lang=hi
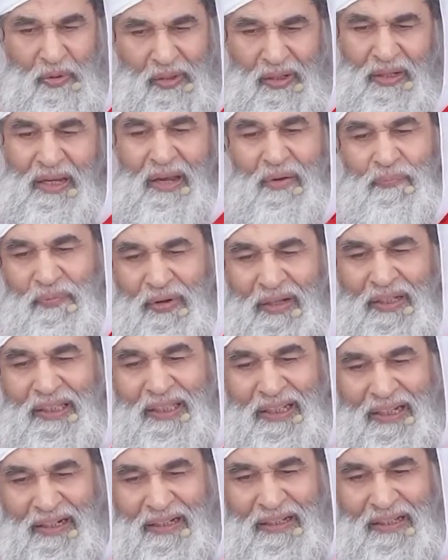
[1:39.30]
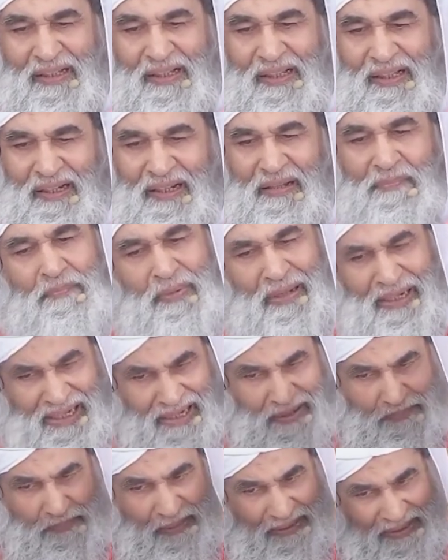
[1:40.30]
तो ये फ़कीर है
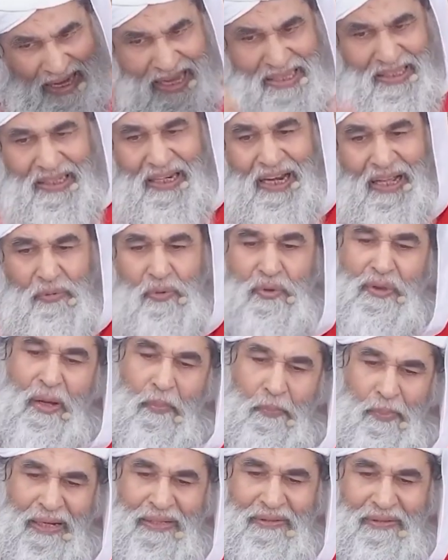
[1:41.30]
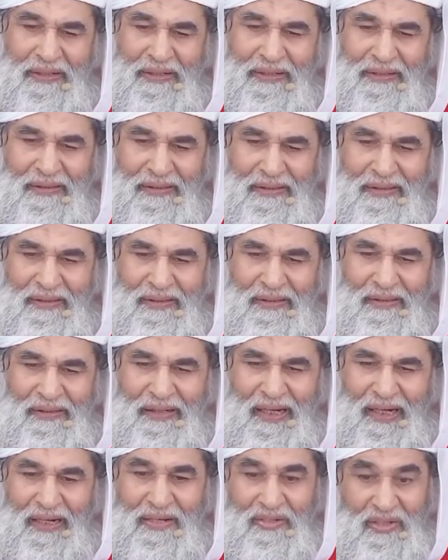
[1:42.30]
भले ना पचास लाख उसके पास है
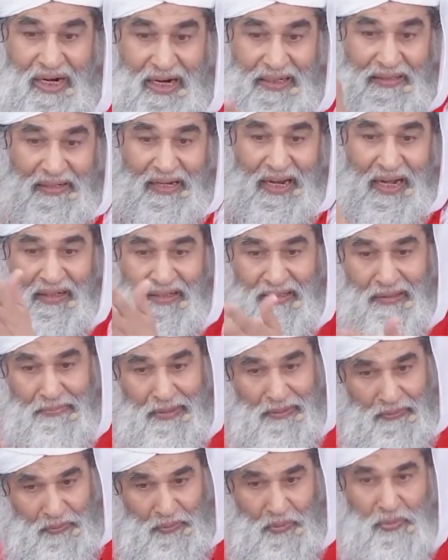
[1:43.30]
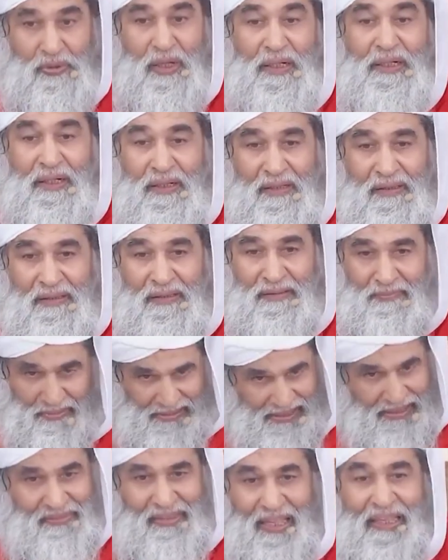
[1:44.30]
लेकिन साठ लाख का मकरूज है ये
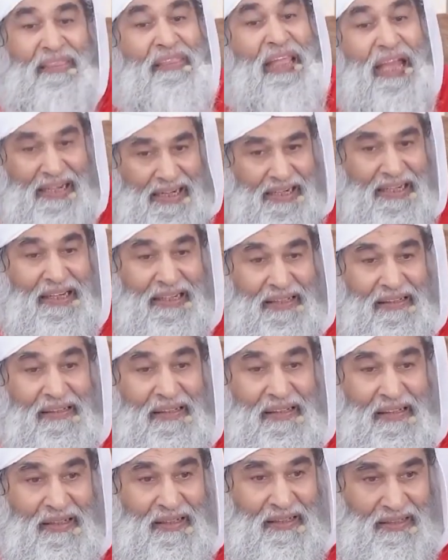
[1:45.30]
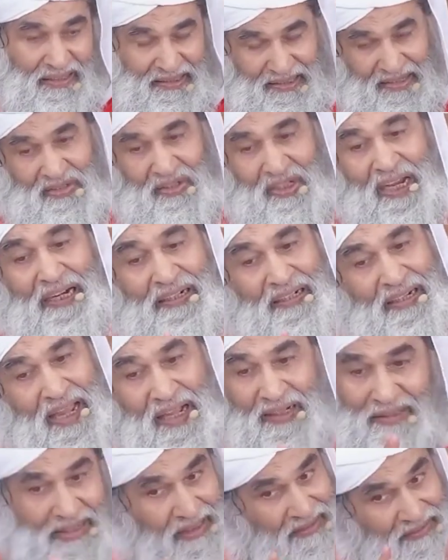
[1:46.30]
भले देता नहीं है लेकिन
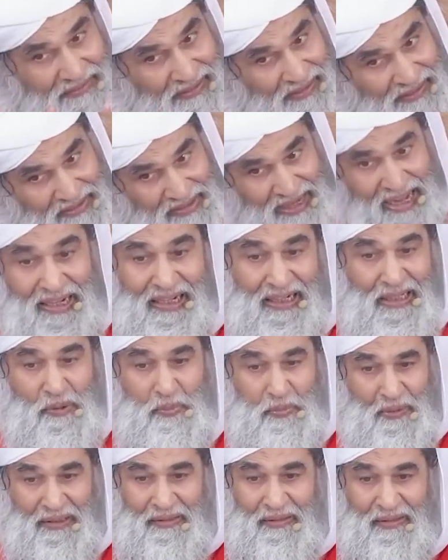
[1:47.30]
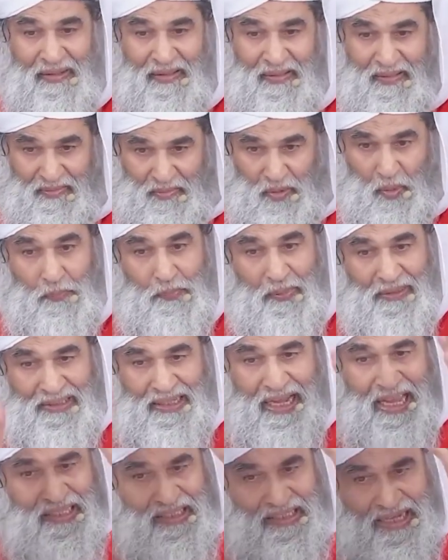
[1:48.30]
साठ लाख का कर्जा है इस पर तो
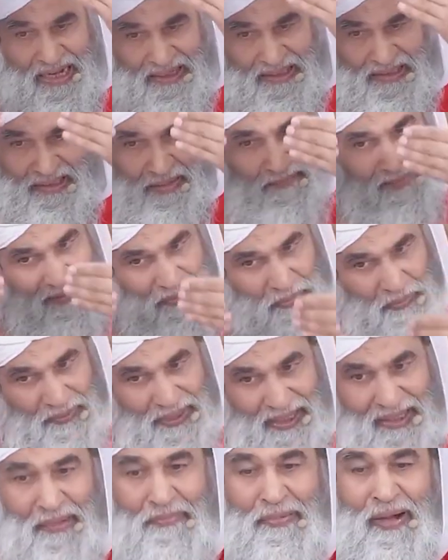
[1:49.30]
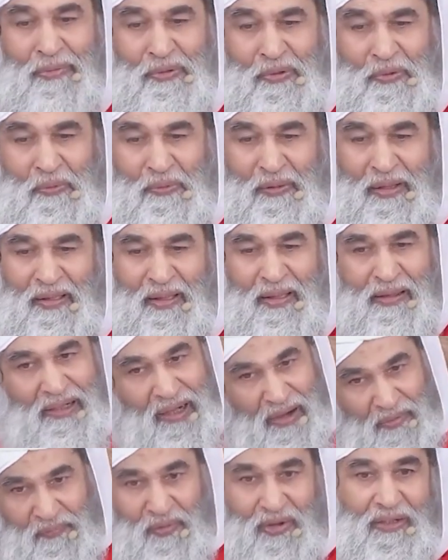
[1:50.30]
पचास लाख इसके पास होने के बावजूद
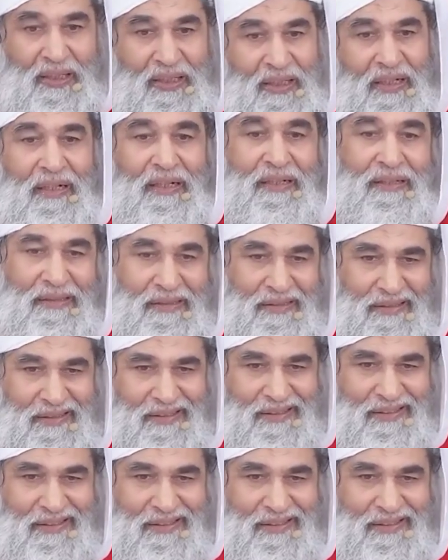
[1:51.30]
ये फ़कीर है